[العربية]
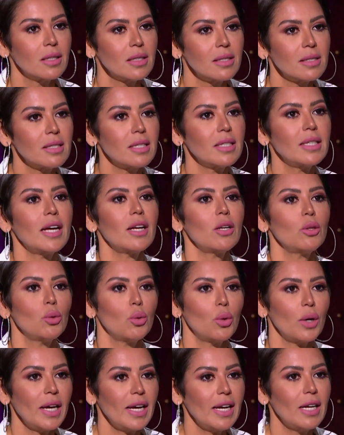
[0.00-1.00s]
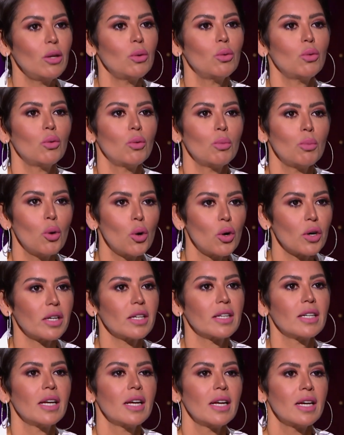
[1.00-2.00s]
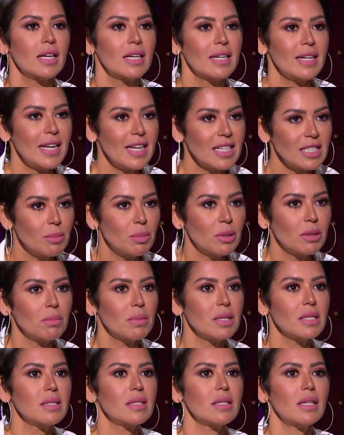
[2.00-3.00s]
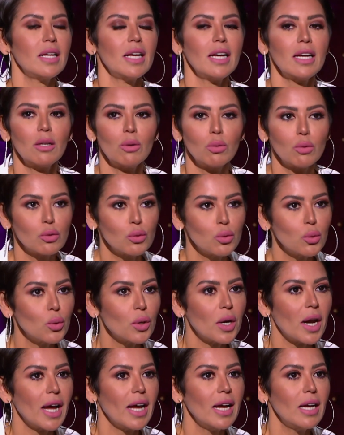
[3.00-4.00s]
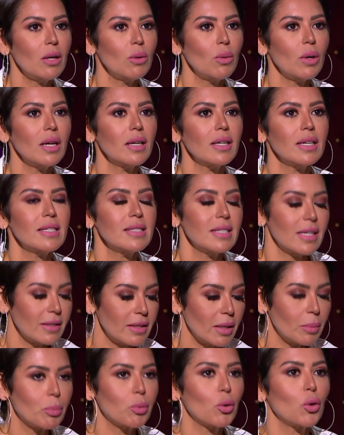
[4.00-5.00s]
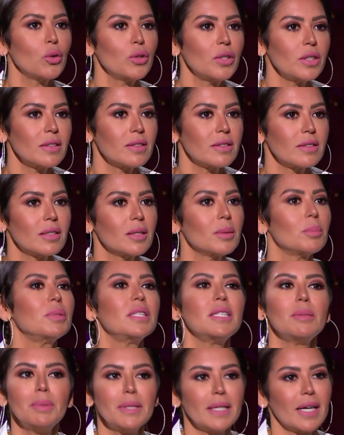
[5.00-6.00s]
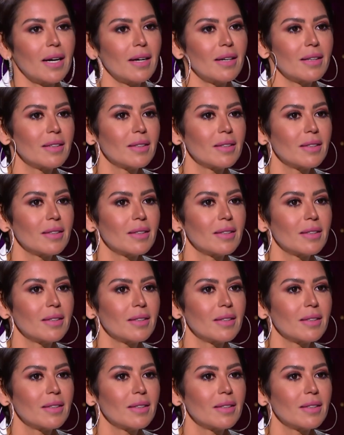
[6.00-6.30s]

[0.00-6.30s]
سيناريو حلو ومخرج ناس بتمثل حلو صوره حلوه اذا ده برودكت بيبيع